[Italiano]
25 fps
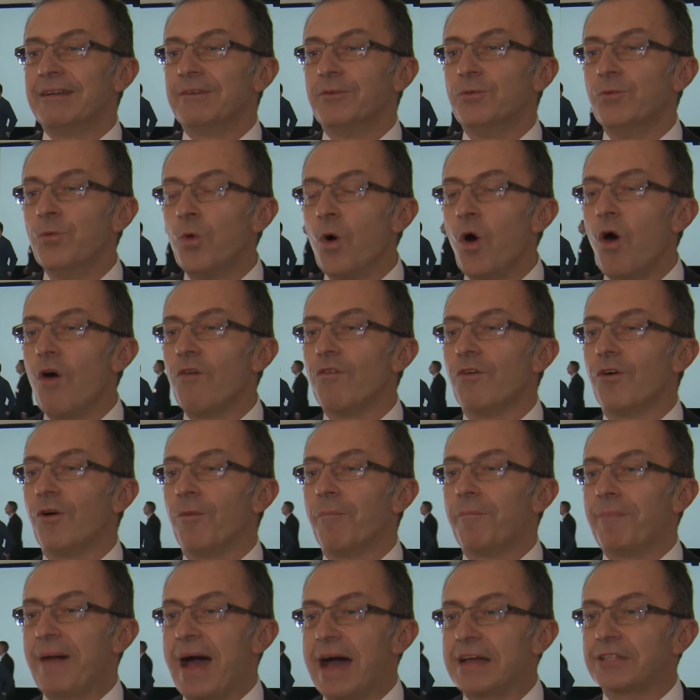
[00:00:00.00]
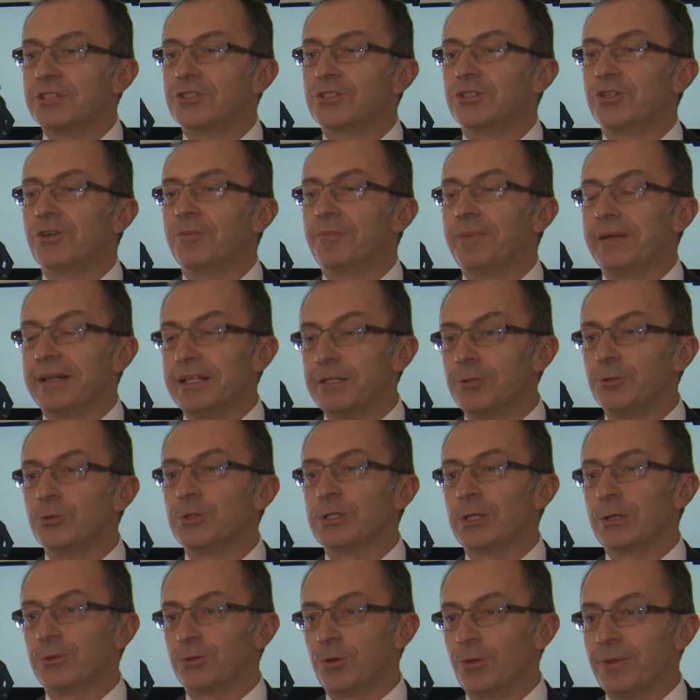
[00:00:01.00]
nuovo passo per
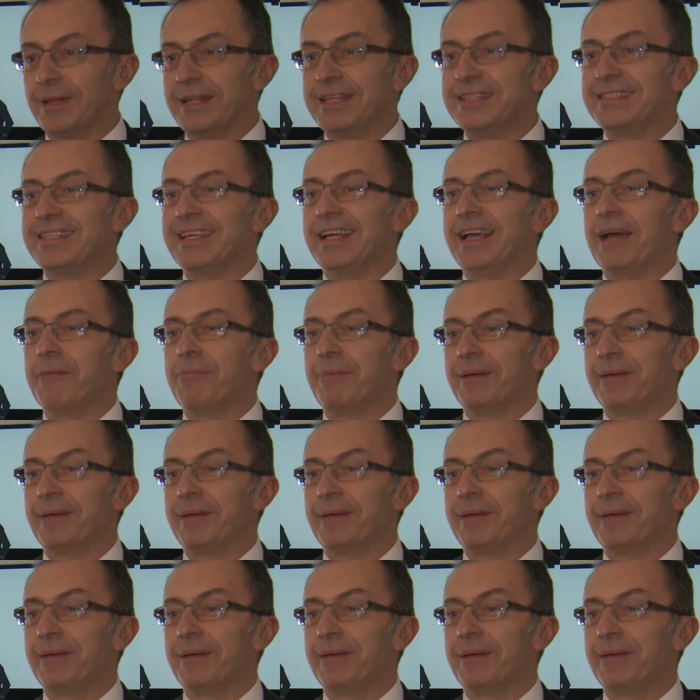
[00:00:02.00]
l'industria automobilistica,